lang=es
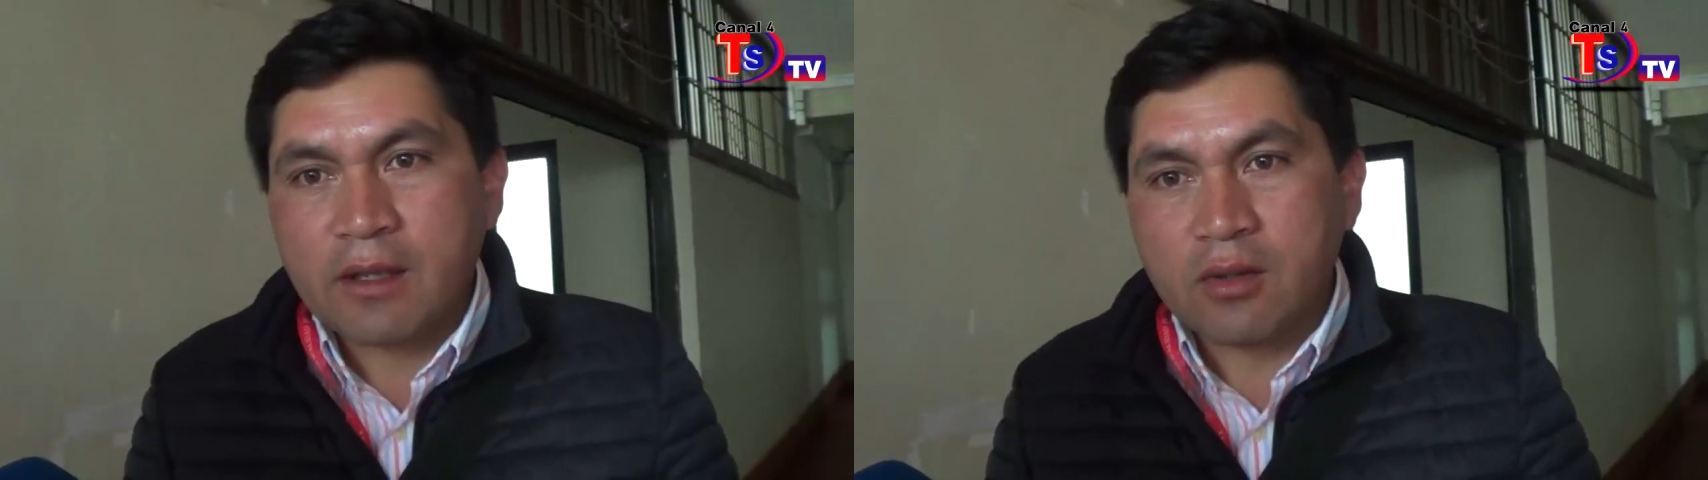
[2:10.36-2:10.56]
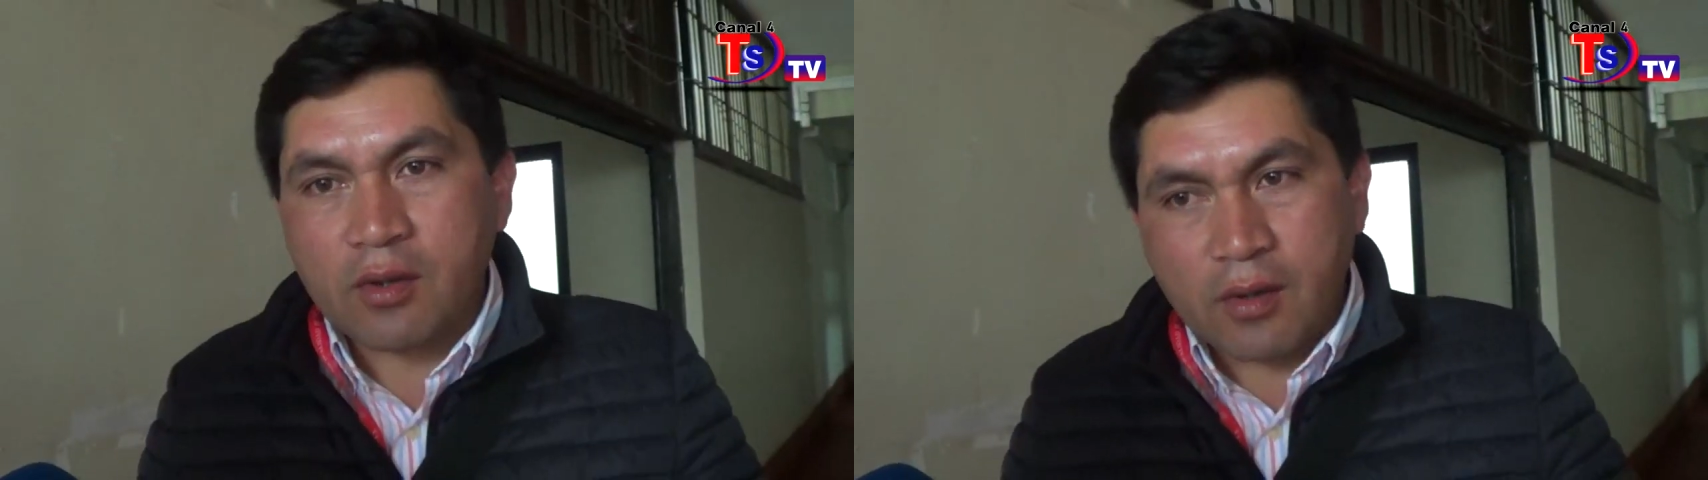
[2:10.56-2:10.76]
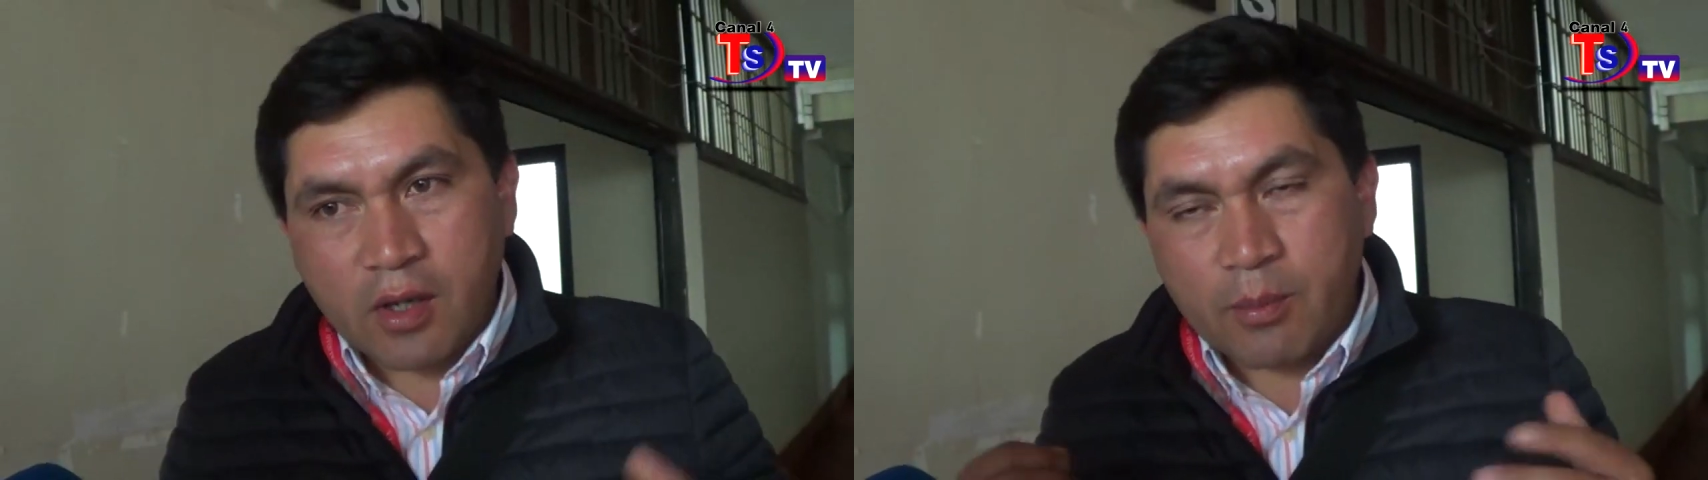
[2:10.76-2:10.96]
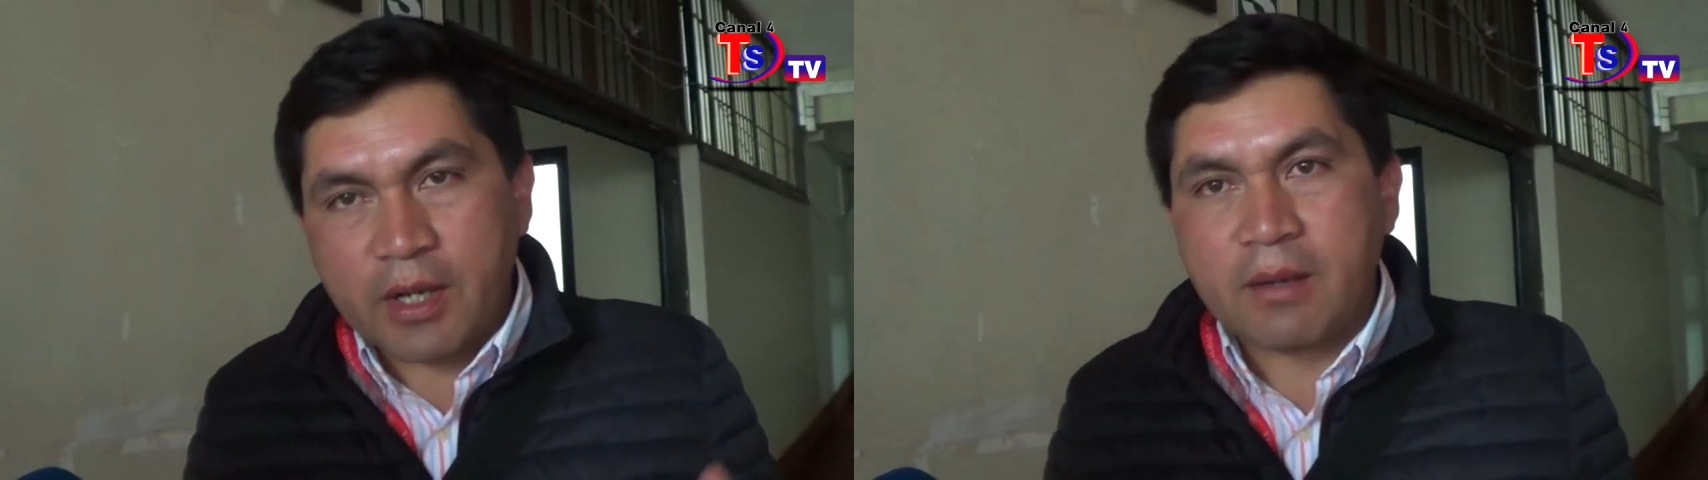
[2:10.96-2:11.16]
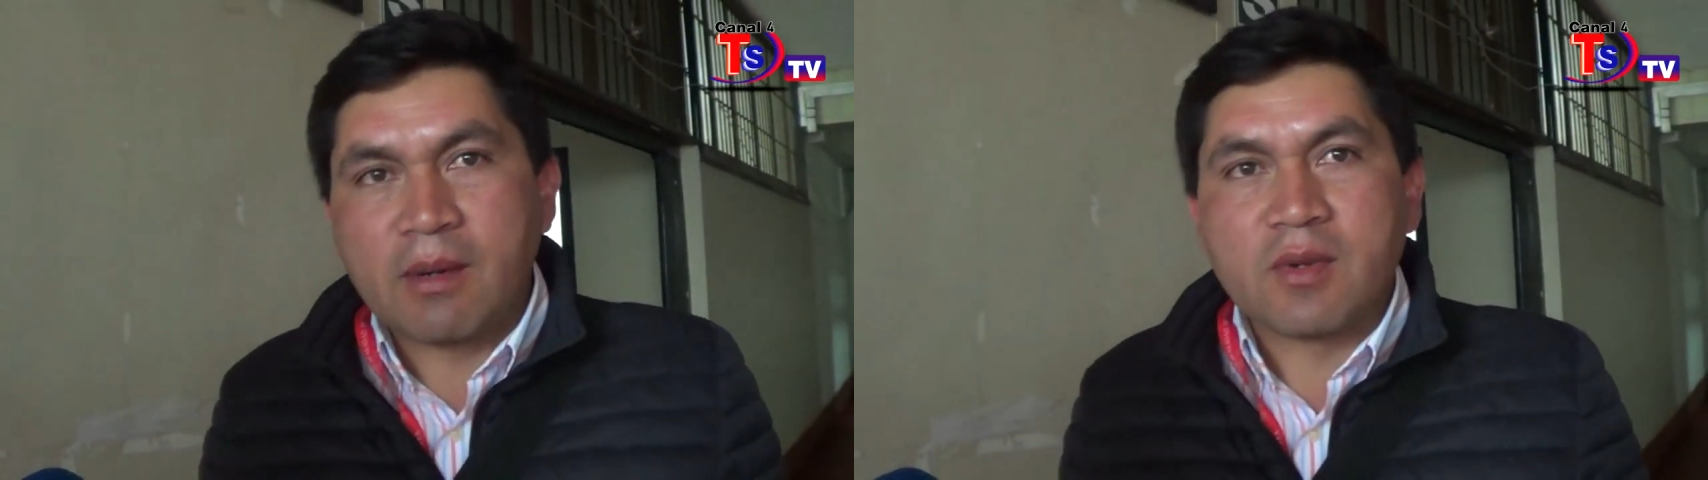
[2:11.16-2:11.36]
Yo creo que
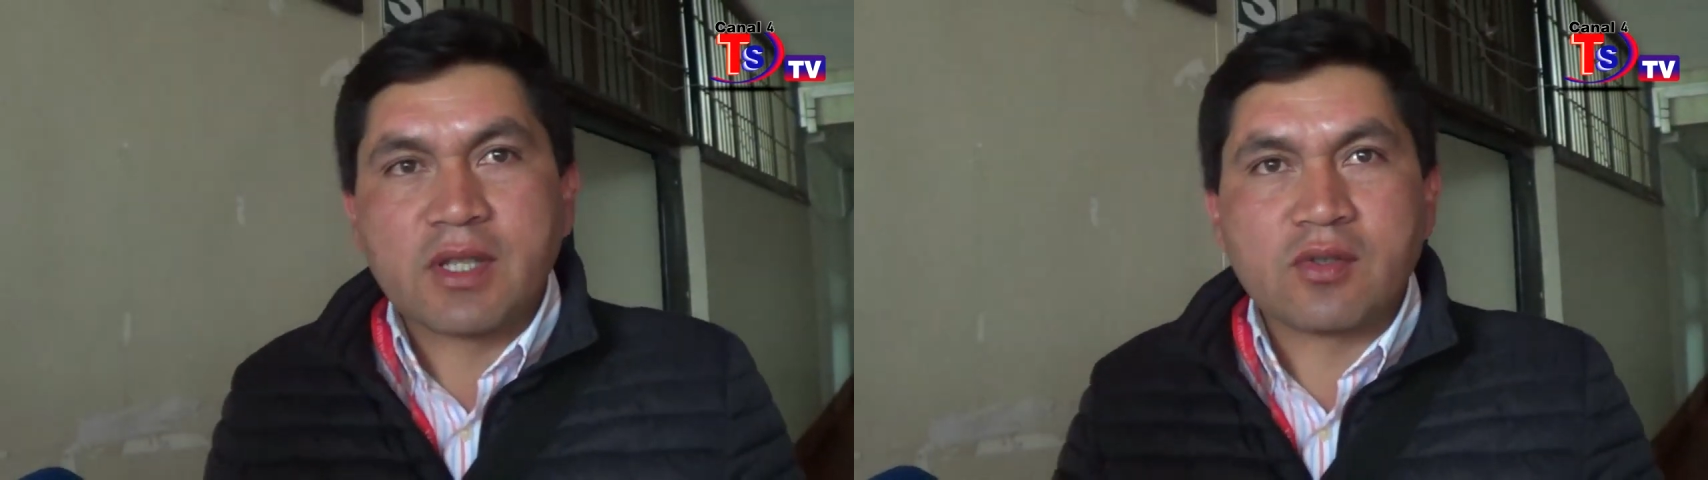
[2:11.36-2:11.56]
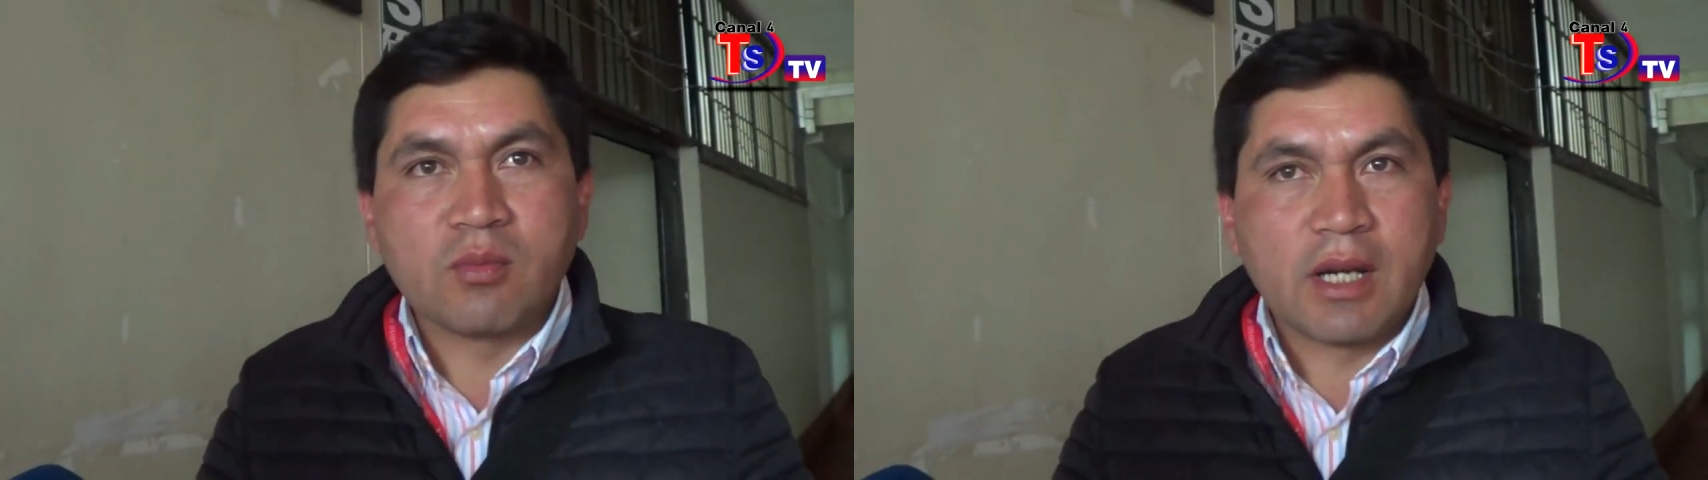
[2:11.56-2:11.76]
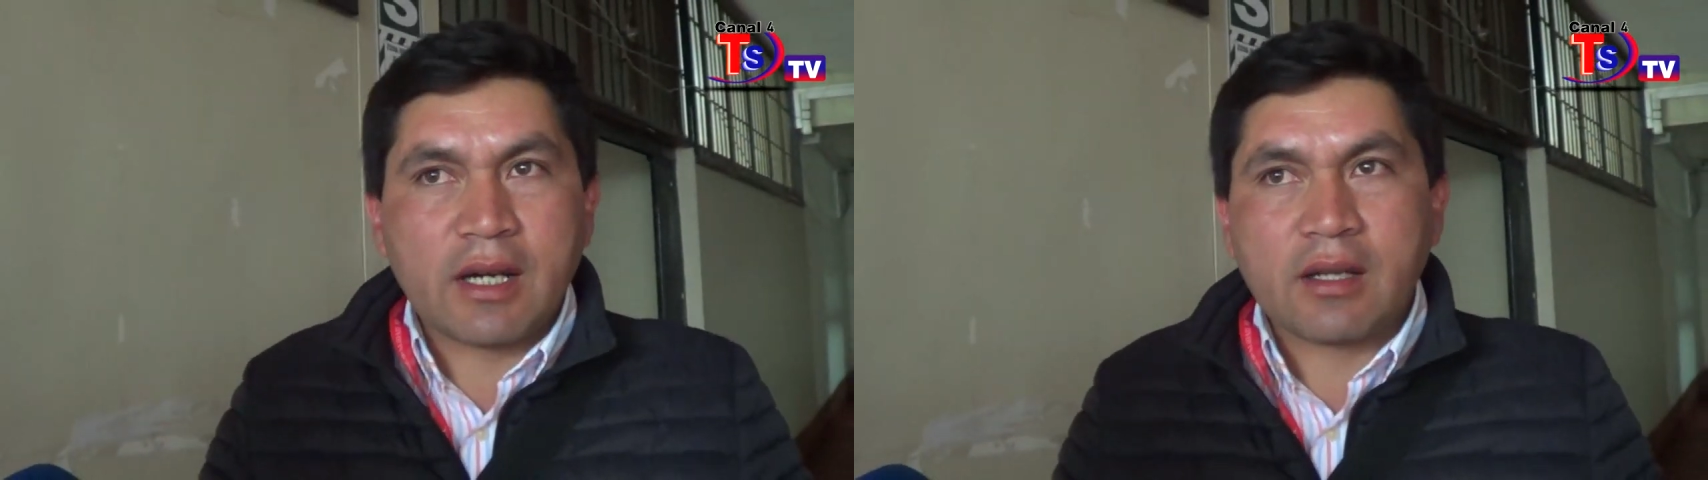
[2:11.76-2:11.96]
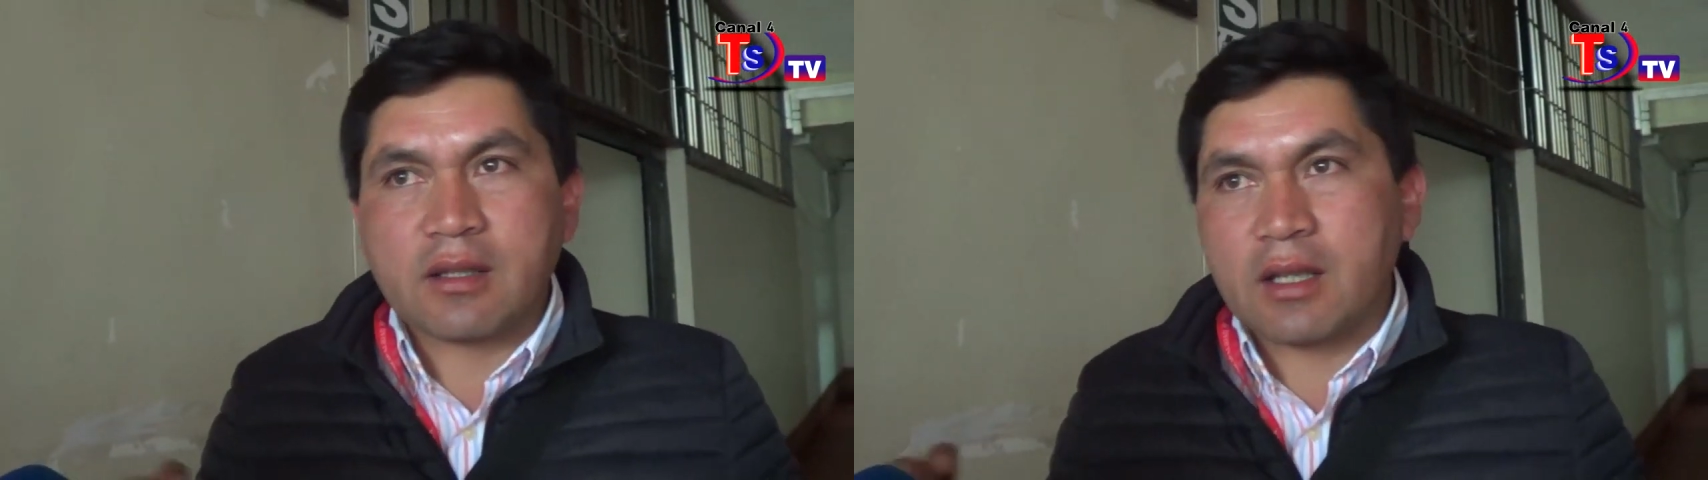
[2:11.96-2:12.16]
por ahí vamos a sumar